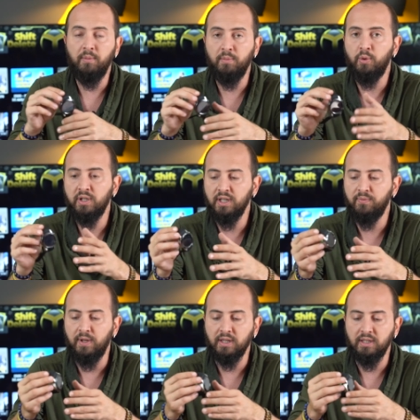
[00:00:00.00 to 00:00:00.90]
Ama bu aradaki
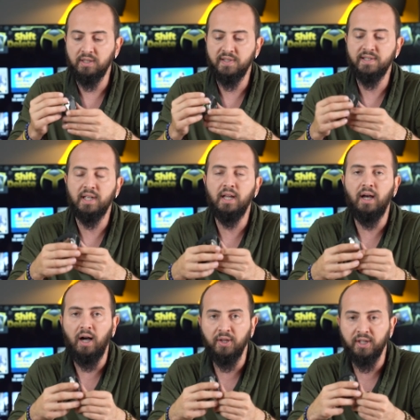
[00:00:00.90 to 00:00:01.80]
farkları da sizlere
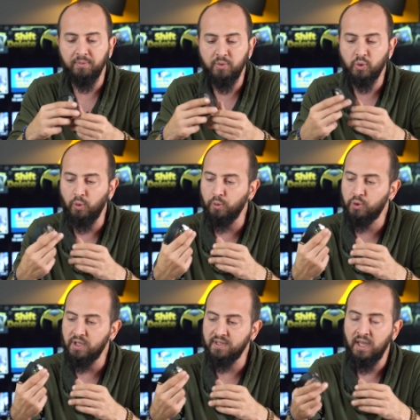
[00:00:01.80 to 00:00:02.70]
anlatmış
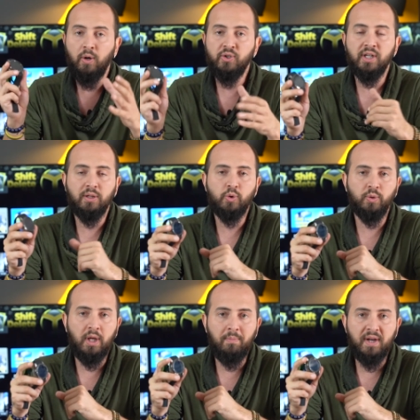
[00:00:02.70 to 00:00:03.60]
olacağız. Öncelikle
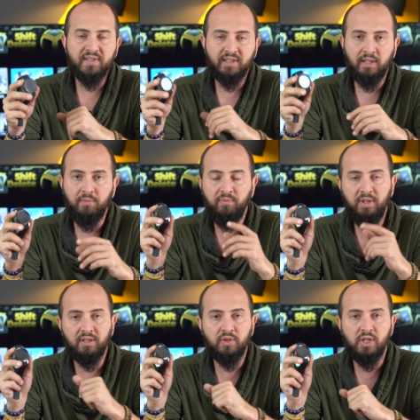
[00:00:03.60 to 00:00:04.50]
şundan bahsedelim.
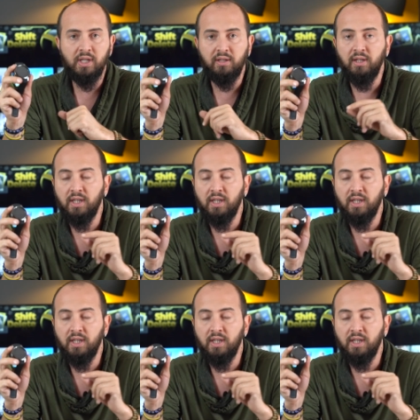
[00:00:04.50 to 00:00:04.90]
Vita şirketi